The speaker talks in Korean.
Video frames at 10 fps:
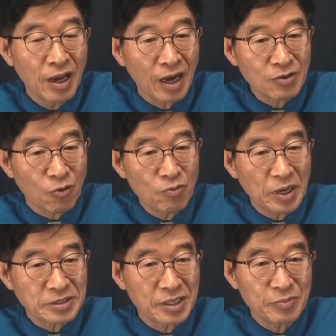아이 공
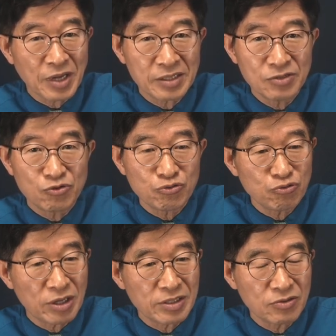박사님 다른
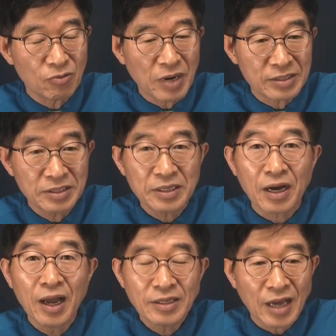중요한 일도 많으니까